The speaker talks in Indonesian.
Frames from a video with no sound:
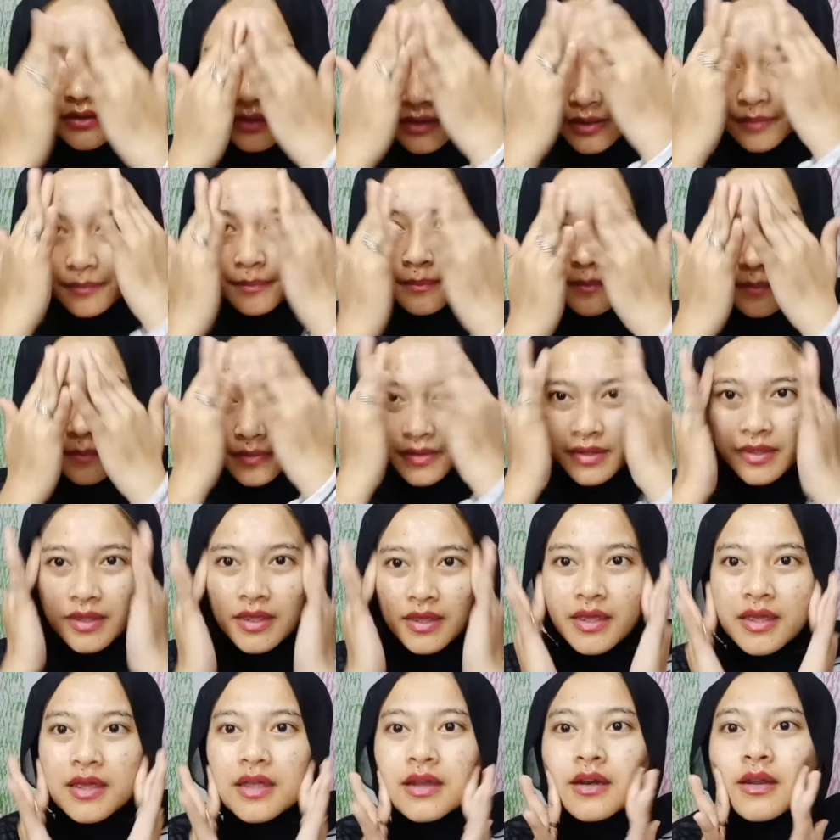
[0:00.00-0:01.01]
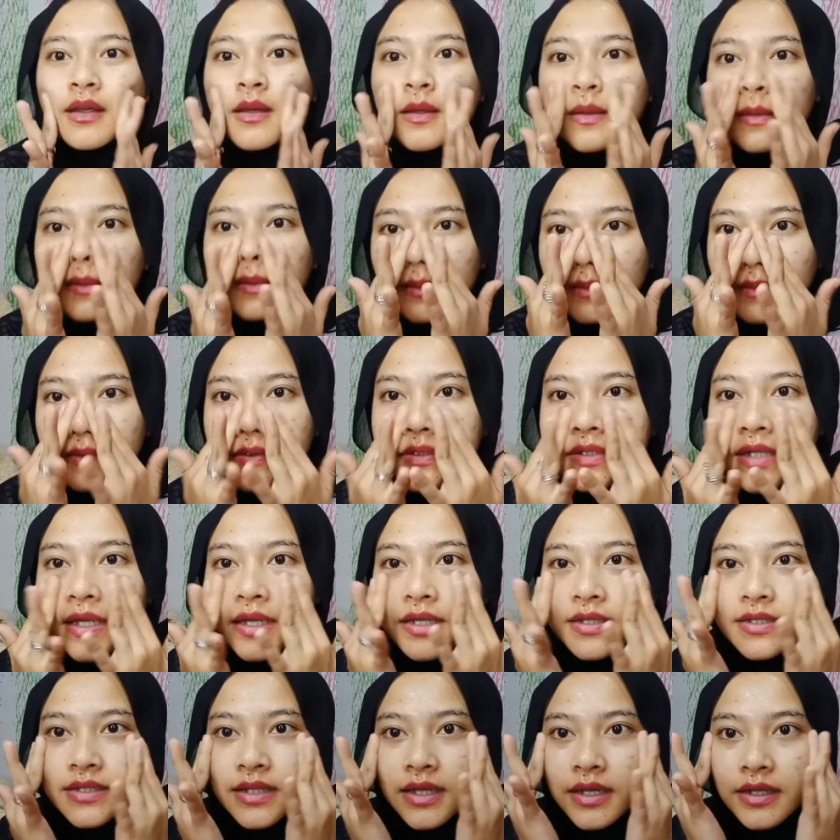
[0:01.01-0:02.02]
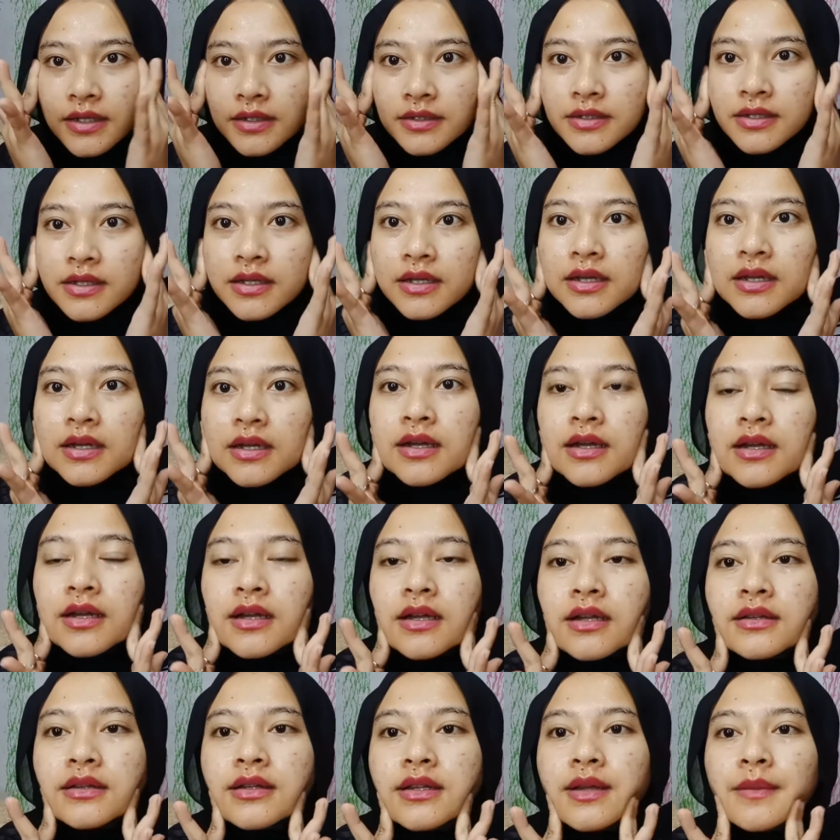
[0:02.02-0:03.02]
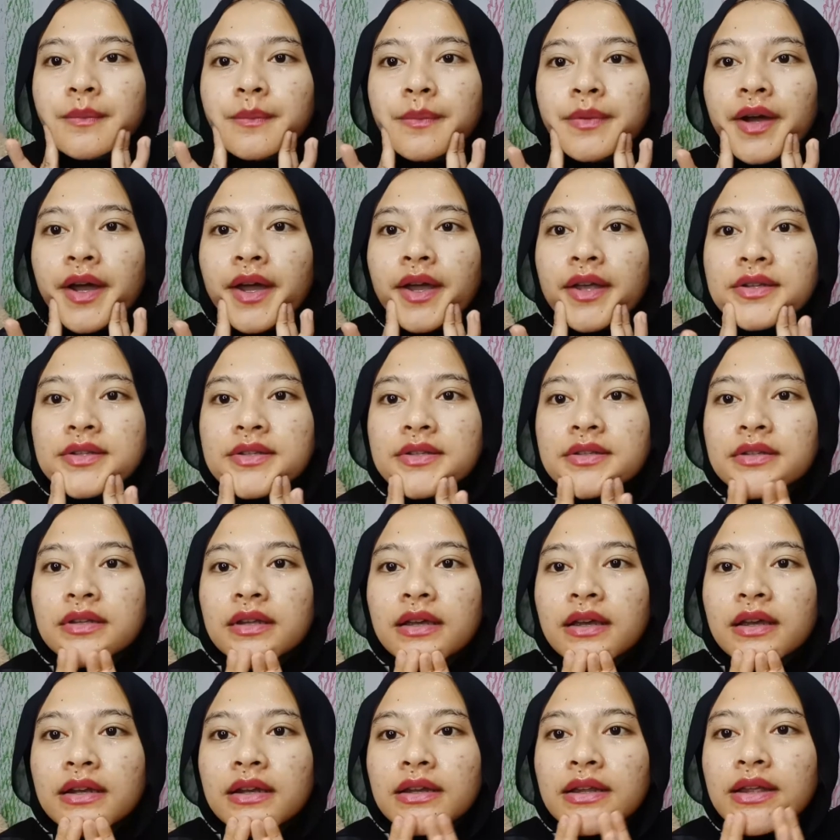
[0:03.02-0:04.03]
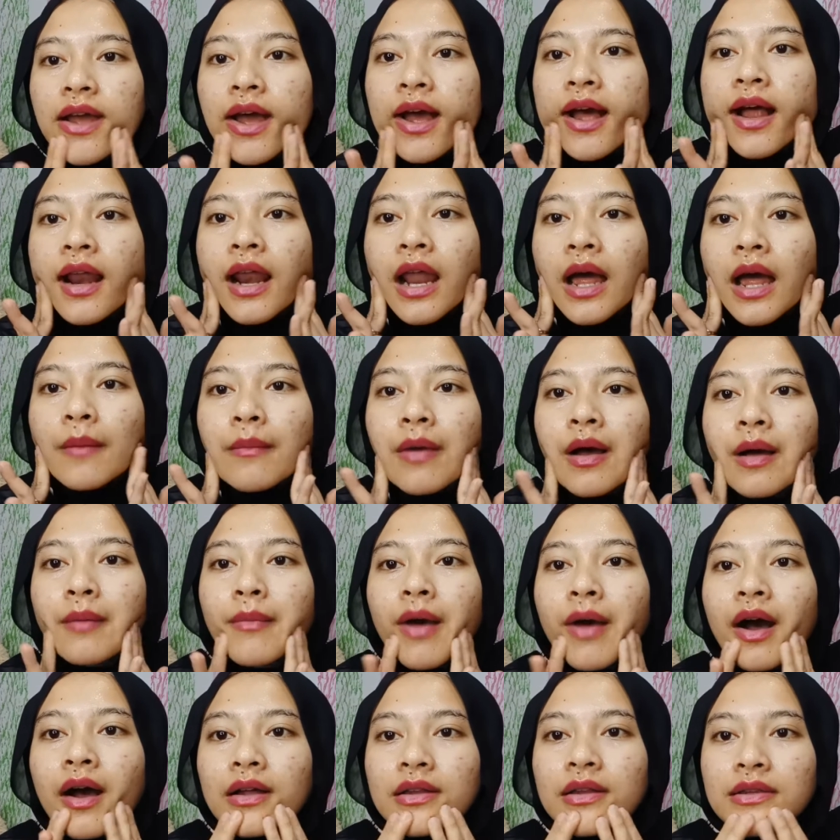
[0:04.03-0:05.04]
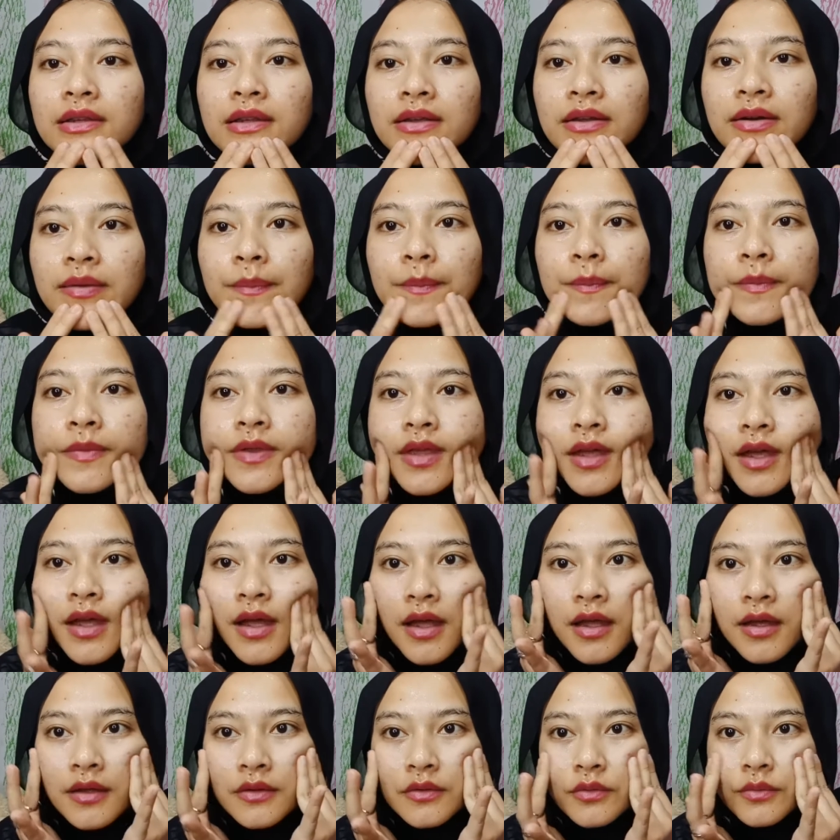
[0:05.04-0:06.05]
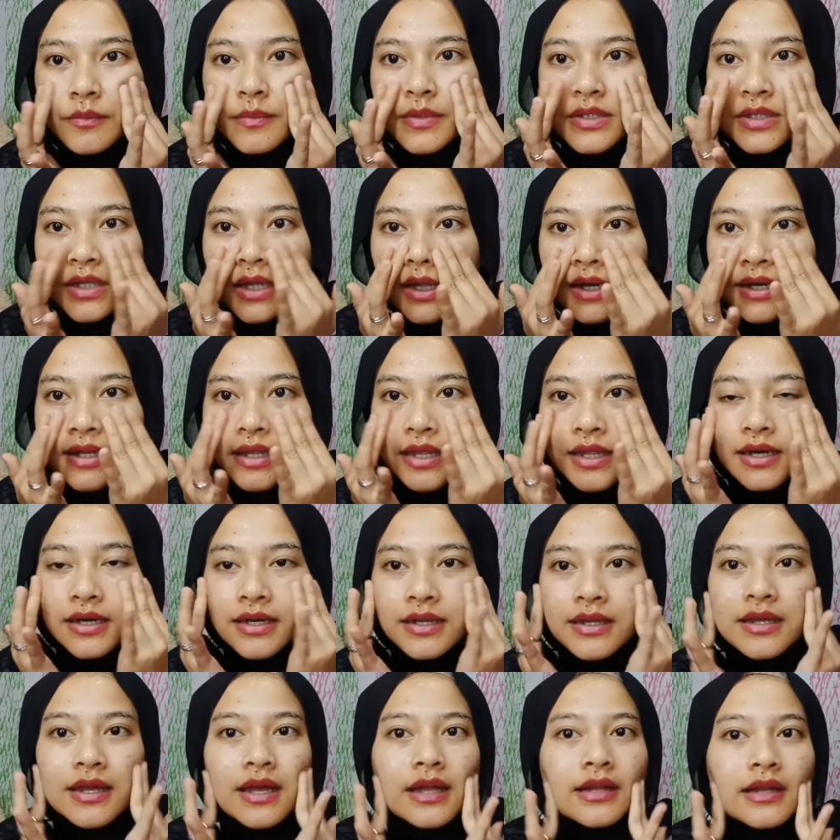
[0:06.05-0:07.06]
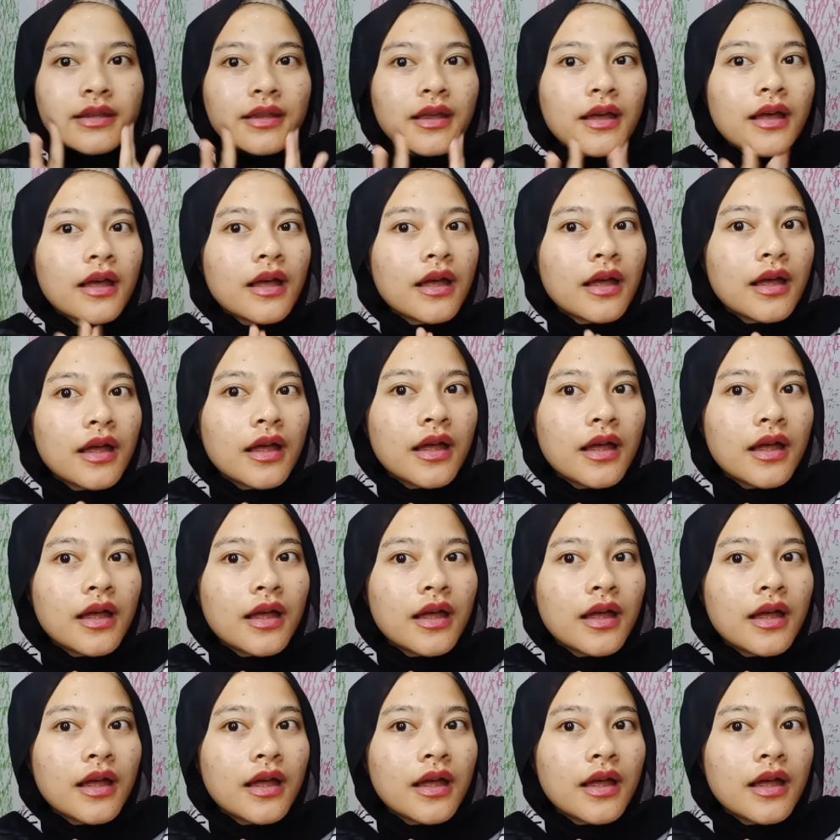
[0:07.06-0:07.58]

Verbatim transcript: tapi ini itu CSN-nya tipe SN yang lama banget nyerepnya tuh bisa kalian lihat ya